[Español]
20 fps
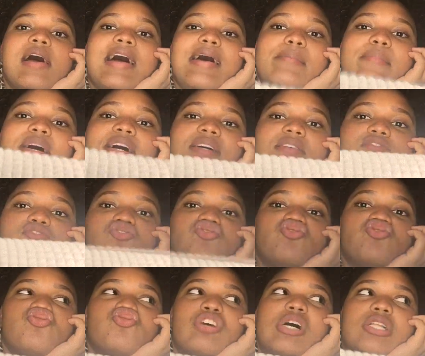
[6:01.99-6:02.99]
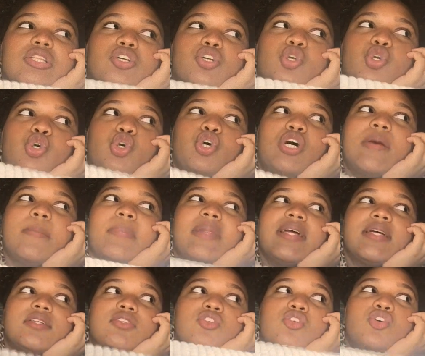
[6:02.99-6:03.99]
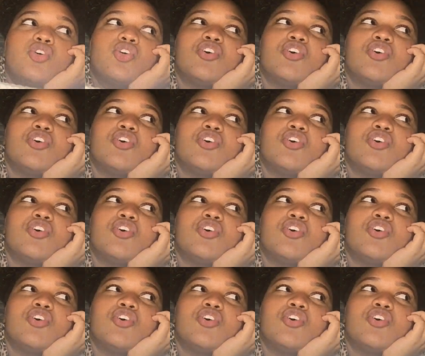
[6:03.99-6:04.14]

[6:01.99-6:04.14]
amaso, cuando yo aplasto,